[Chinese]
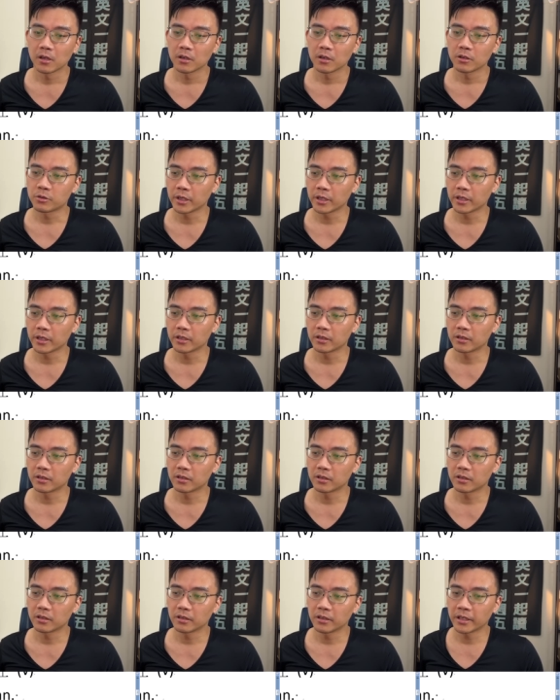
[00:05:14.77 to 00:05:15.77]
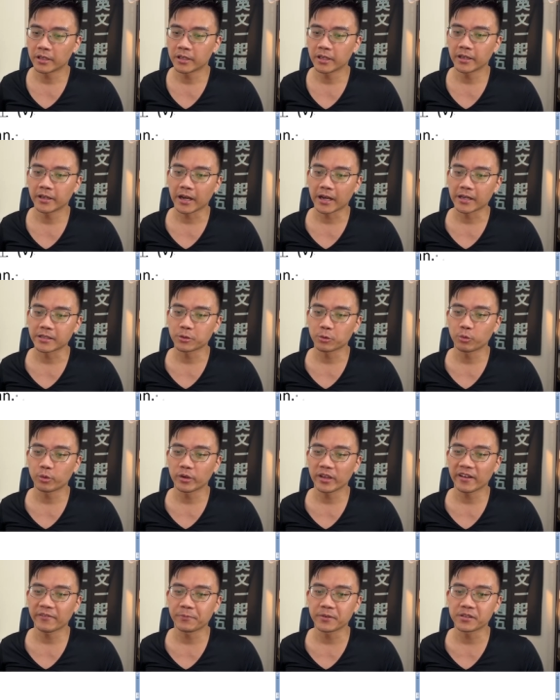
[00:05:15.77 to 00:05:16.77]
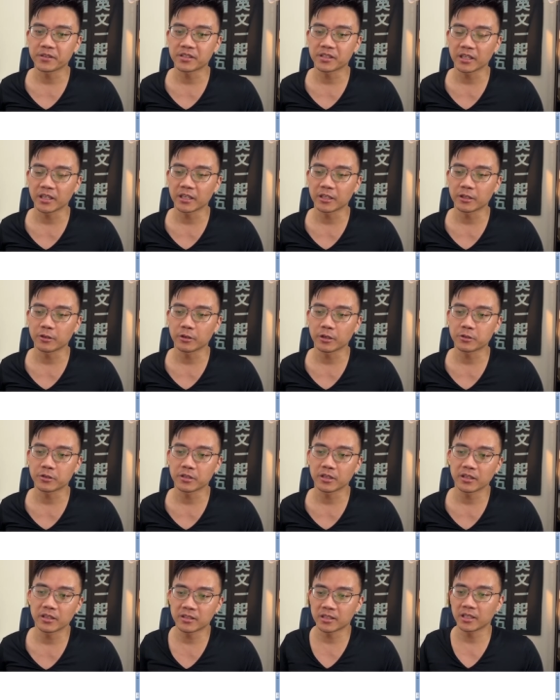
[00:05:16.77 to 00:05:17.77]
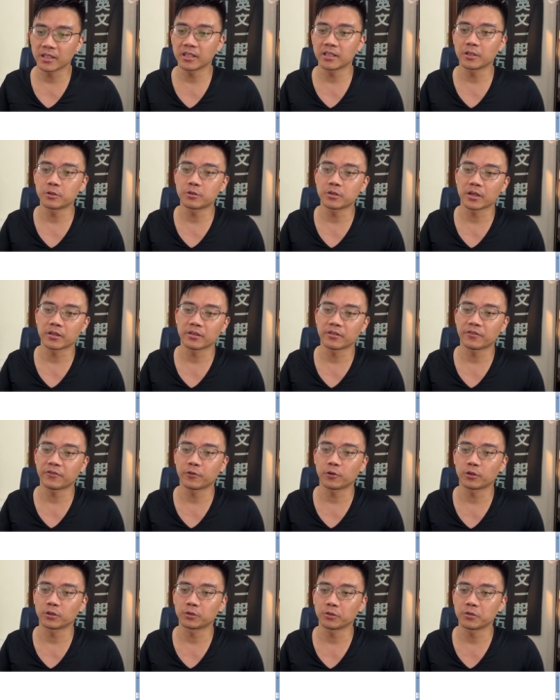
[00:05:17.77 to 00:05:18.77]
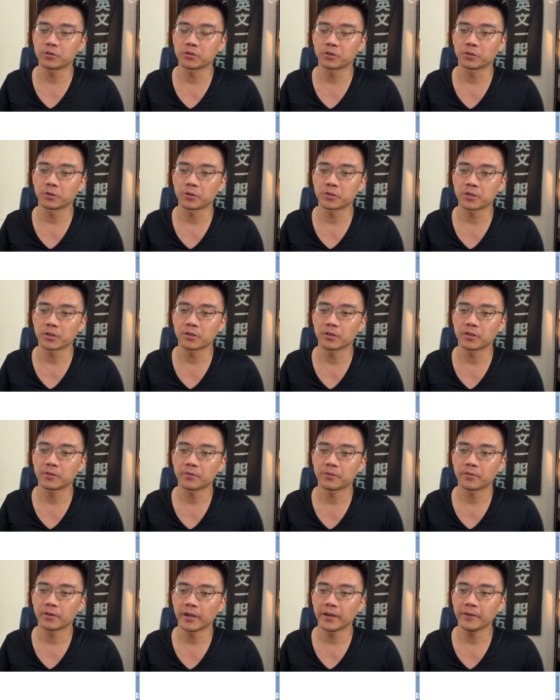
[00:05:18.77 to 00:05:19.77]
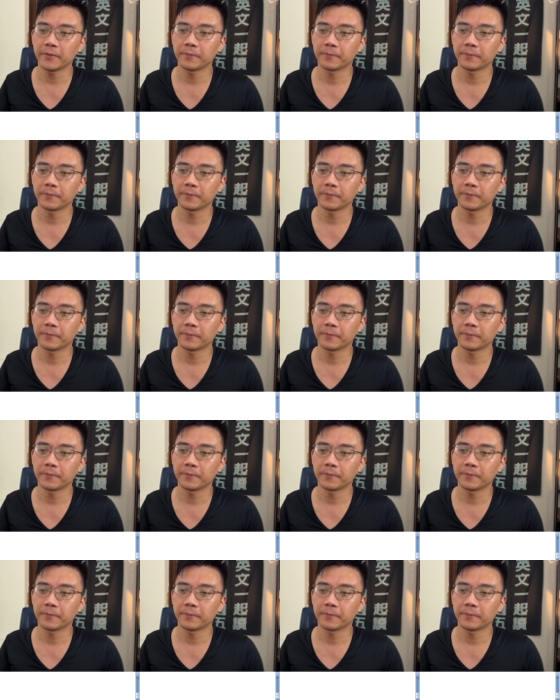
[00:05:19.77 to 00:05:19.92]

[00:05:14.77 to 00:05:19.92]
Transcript: 所以。你也可以改成 We have been seeing each seeing each other for 多久多久了，right？